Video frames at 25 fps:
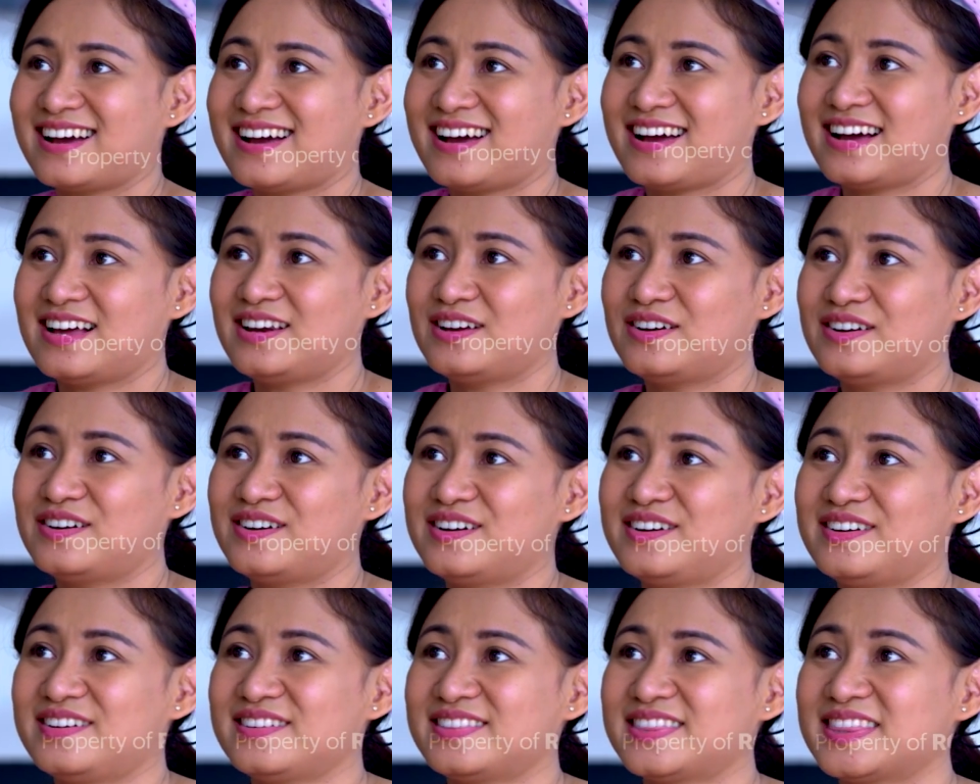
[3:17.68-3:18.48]

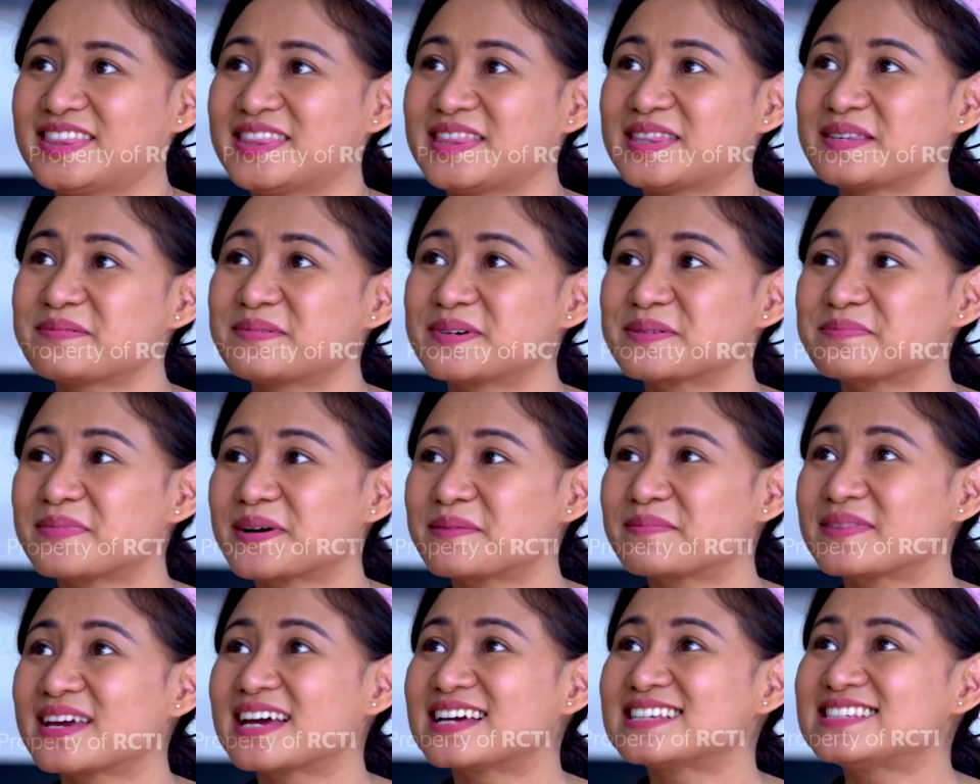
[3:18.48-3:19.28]
Kalau teman
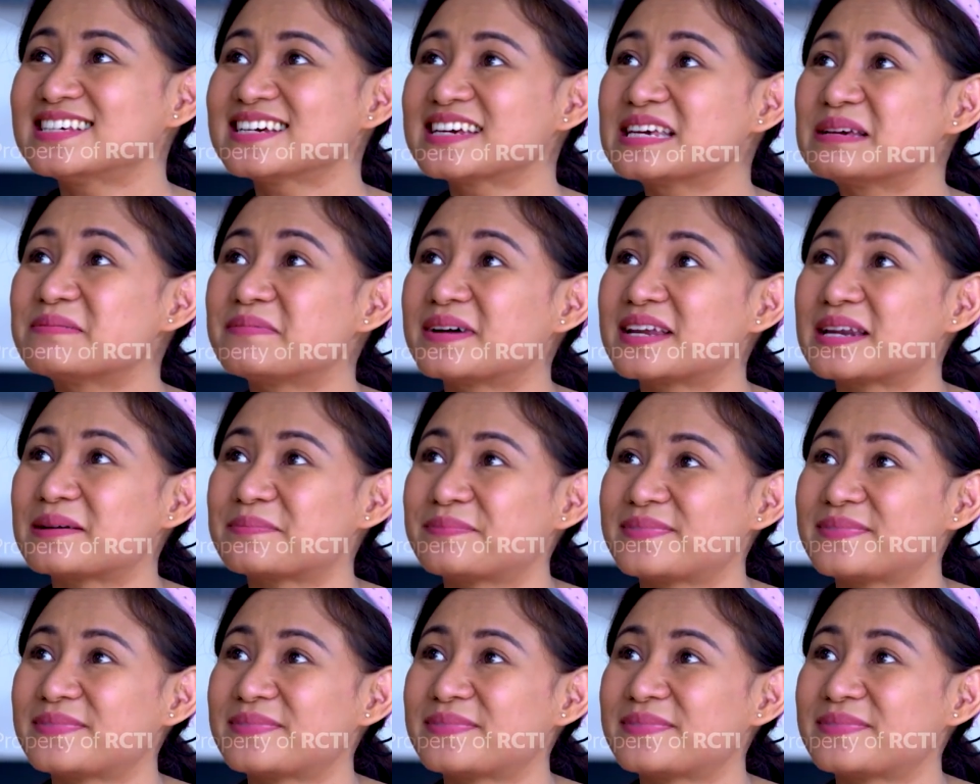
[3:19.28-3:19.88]
Mami aja gimana,